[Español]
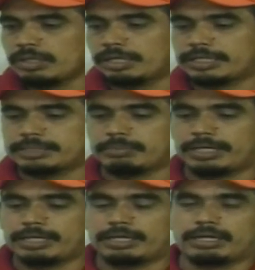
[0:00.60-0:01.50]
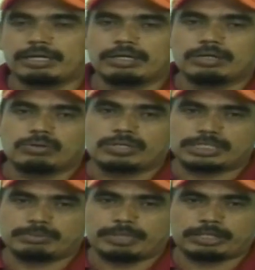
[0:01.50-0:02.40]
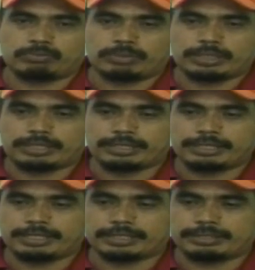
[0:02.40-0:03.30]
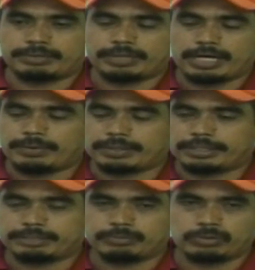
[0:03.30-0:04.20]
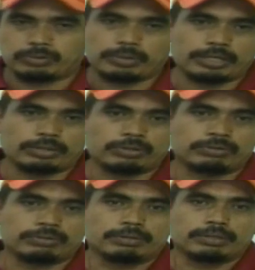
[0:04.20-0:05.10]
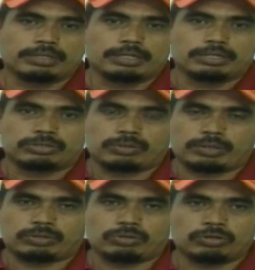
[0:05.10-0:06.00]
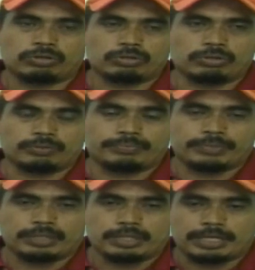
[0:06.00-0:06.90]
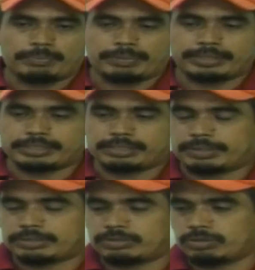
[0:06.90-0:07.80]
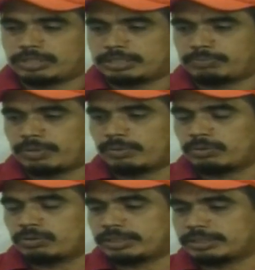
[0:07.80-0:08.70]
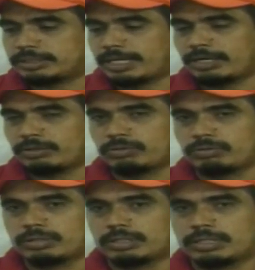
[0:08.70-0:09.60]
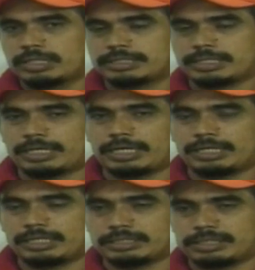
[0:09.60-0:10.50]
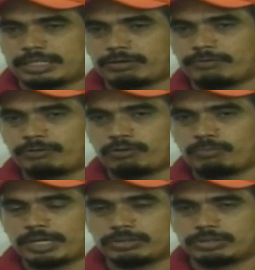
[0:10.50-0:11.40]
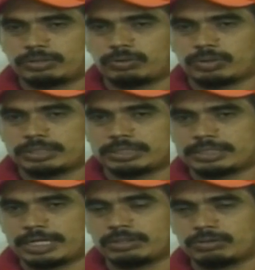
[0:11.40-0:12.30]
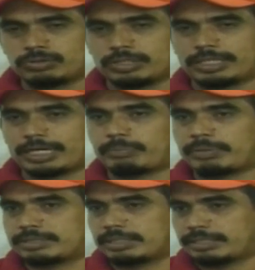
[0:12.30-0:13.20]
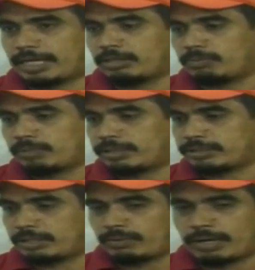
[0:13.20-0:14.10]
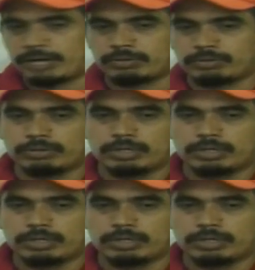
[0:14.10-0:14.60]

Esta semana, una semana con bastantes actividades, bastante movimiento, sobre todo la participación de ese pueblo organizado, así que se está conformando, se está organizando, se está capacitando para el trabajo,